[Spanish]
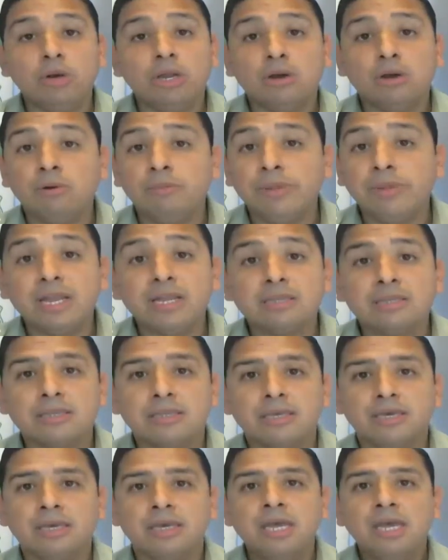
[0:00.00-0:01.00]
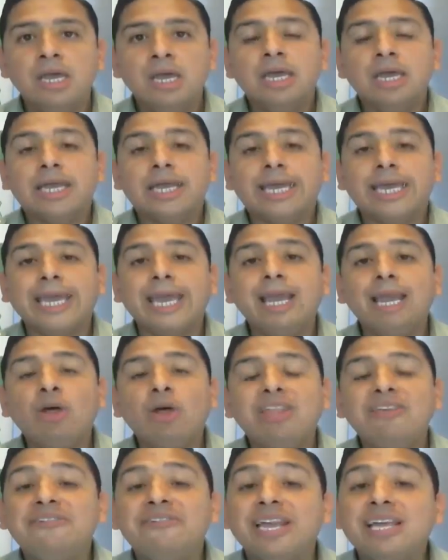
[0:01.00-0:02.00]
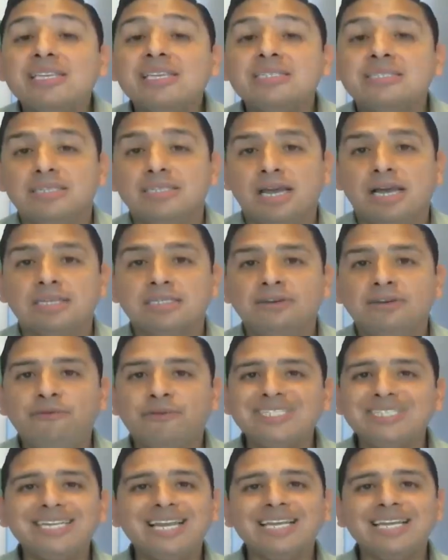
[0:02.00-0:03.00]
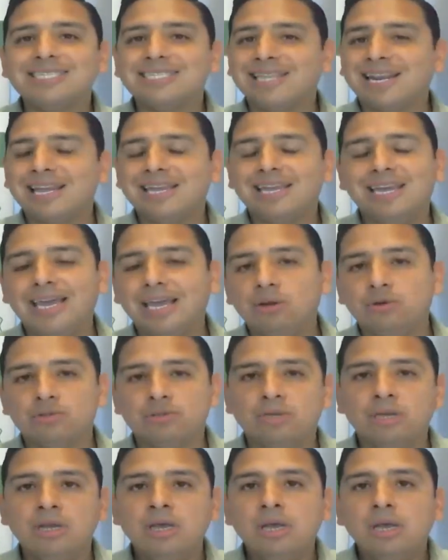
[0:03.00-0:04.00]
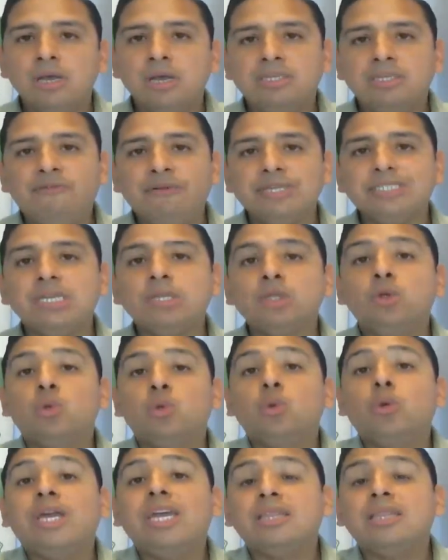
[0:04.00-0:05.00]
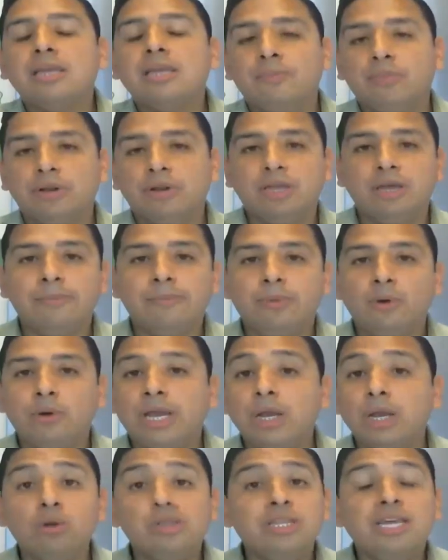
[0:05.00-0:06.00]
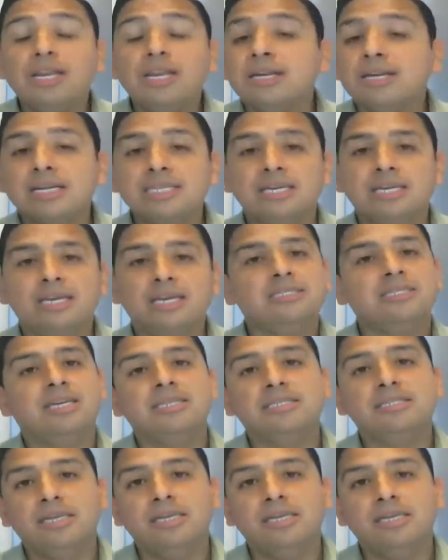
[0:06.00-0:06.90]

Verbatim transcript: ningún inconveniente. ¿Qué es la diferencia? Si fuesen extranjeros, si fuesen turistas, por ejemplo, que no tienen residencia en